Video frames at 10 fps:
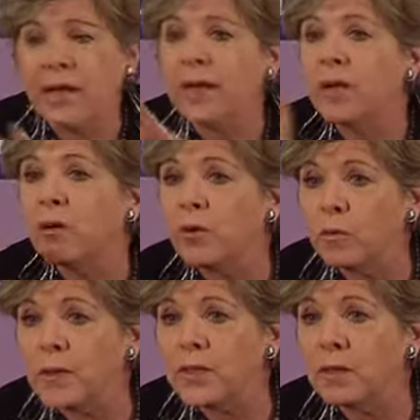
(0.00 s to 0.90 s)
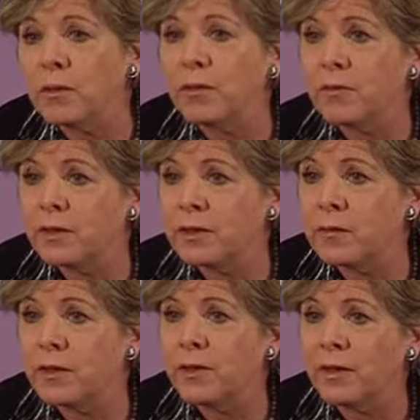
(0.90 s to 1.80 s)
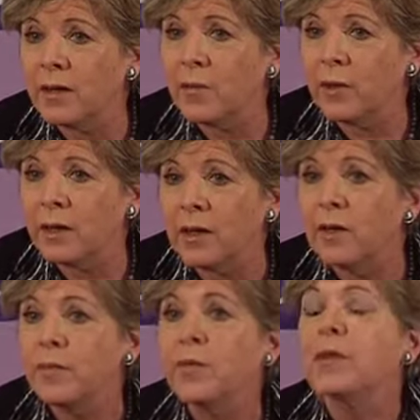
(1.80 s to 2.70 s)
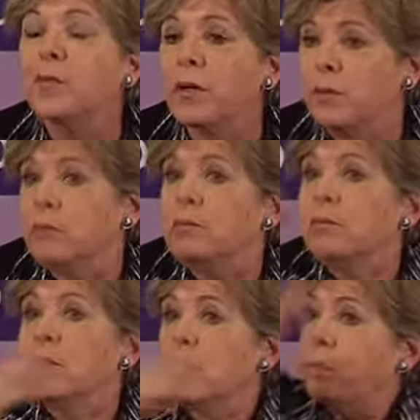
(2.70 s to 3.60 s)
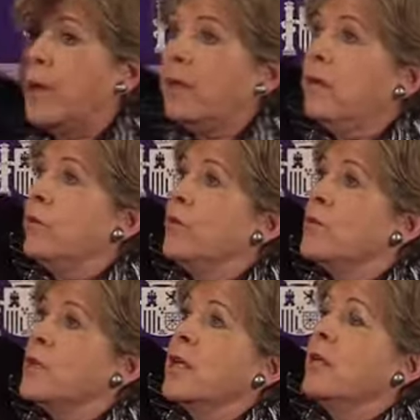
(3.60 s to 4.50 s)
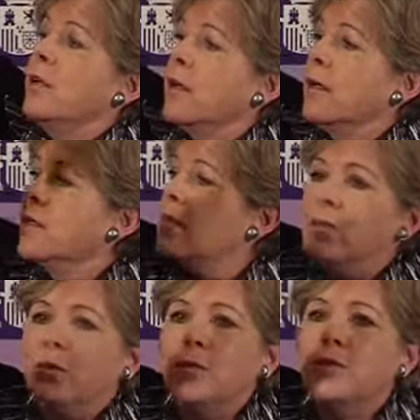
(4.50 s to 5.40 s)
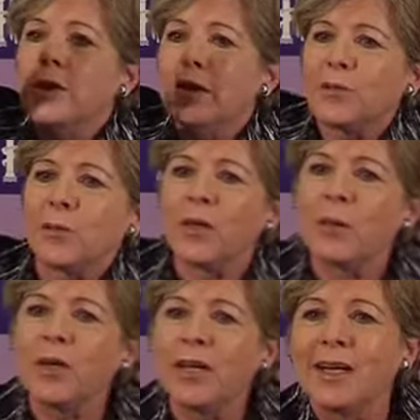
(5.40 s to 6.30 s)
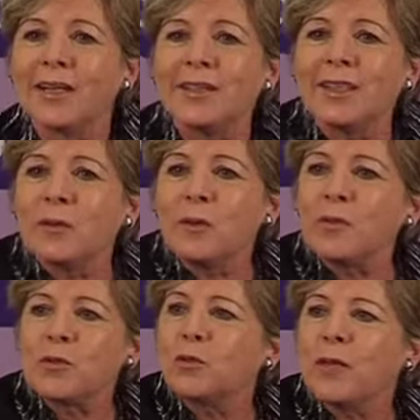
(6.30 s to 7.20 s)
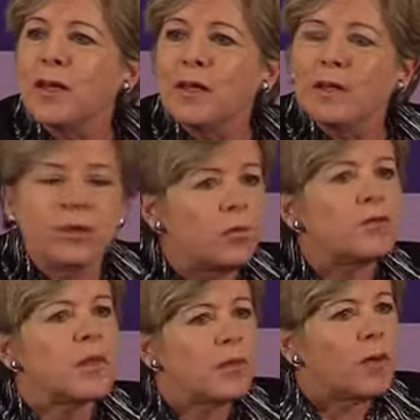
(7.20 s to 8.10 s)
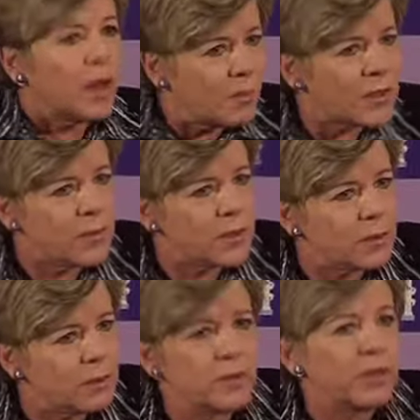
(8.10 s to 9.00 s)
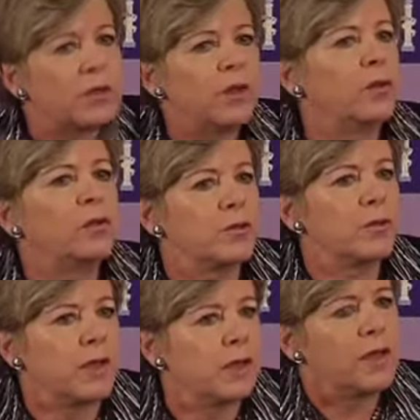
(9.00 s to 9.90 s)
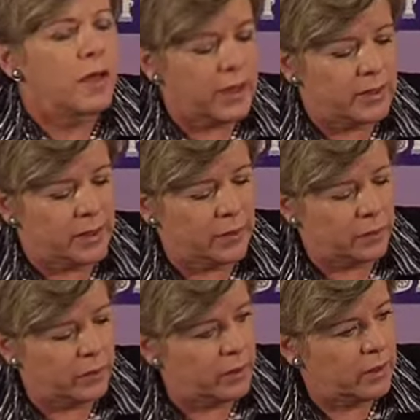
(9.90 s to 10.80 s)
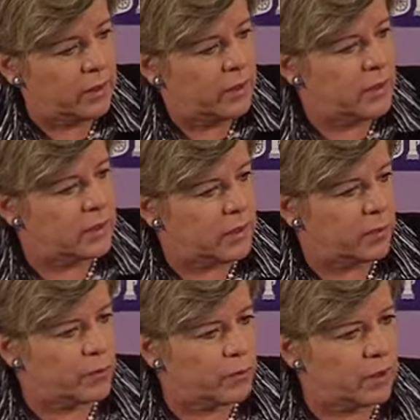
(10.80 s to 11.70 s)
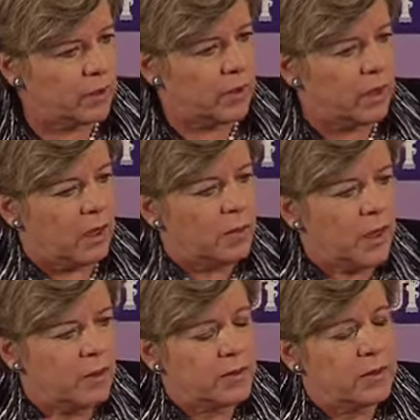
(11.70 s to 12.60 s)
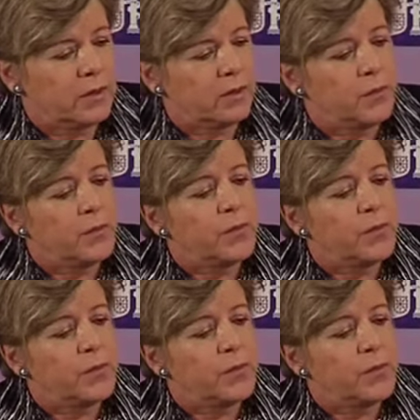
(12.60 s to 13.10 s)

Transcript: Que en Europa se hable de flexibilidad laboral, bueno, van de un 100 a quizás un 80, pero en América Latina vamos de, una, de un cero a más flexibilidad, no sé hacia dónde estamos eh, avanzando.